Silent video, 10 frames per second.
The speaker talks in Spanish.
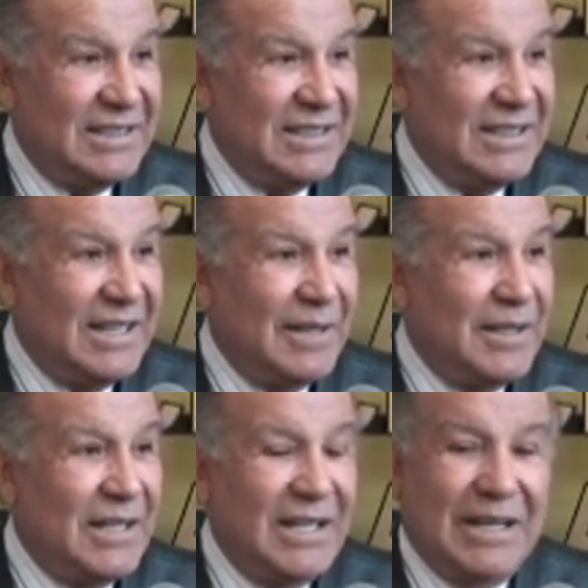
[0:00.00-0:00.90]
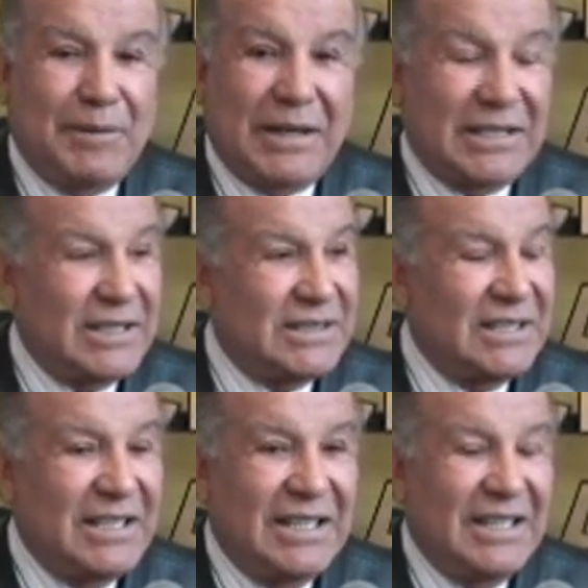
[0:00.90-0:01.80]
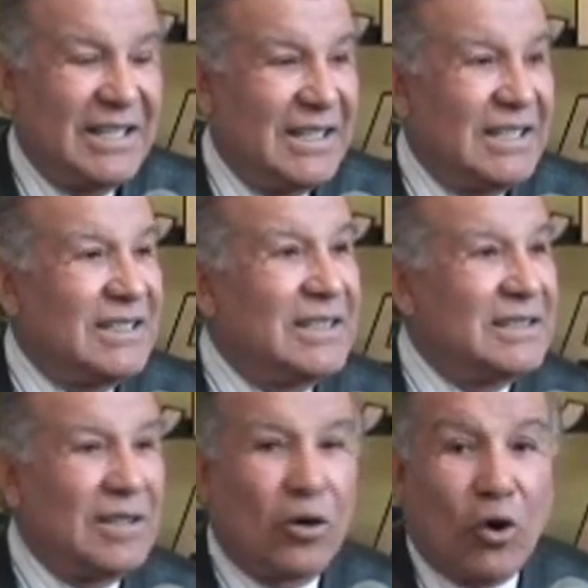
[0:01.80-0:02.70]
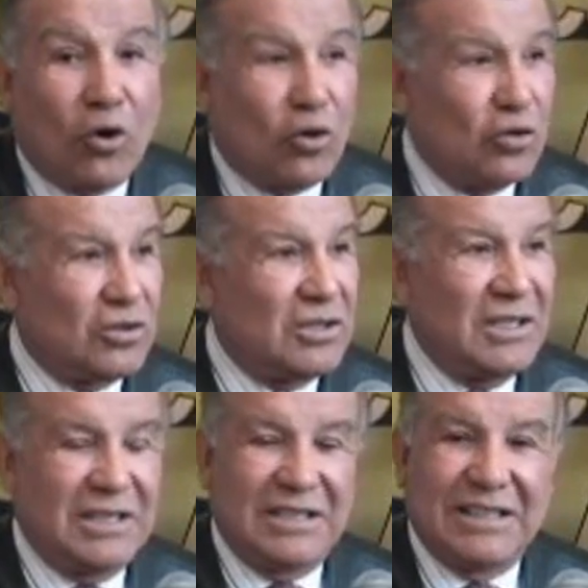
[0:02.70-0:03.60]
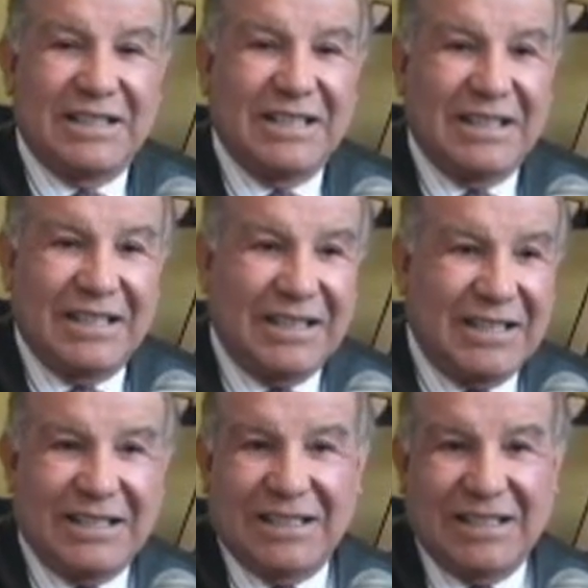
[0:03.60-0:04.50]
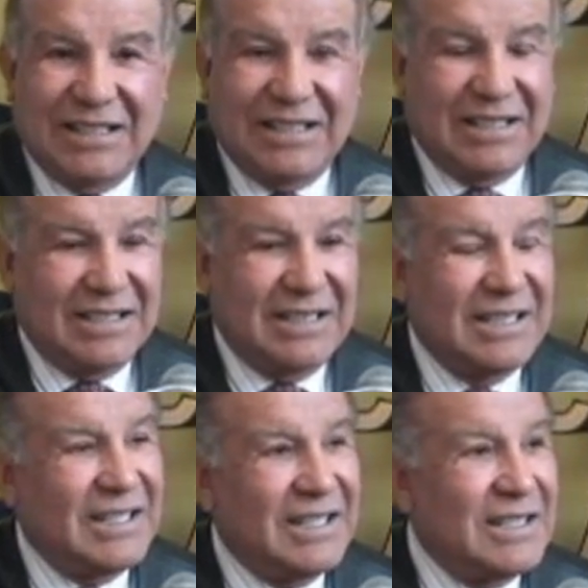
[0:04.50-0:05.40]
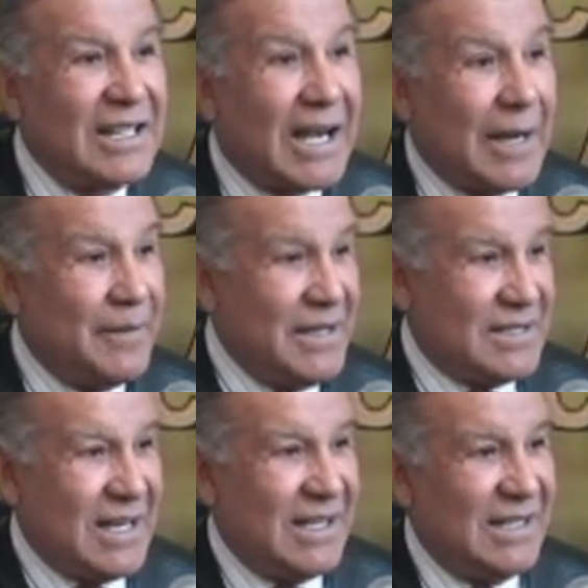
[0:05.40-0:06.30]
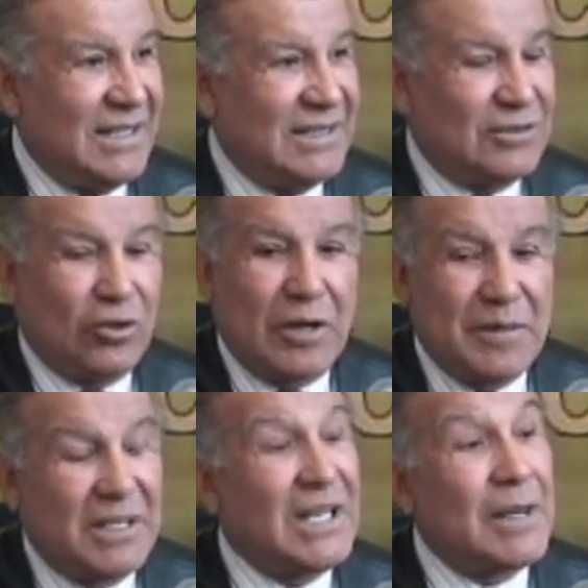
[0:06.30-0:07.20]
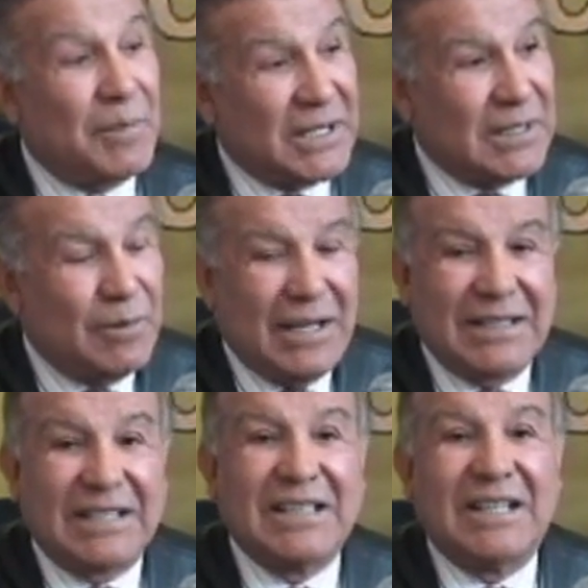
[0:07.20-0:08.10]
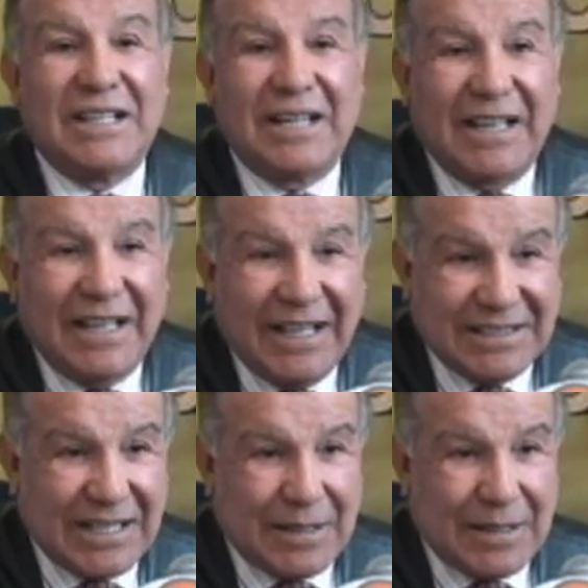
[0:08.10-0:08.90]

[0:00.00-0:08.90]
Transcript: en, la, en eh, ojos, eh, en, la cabeza, solamente en las partes blandas. Esa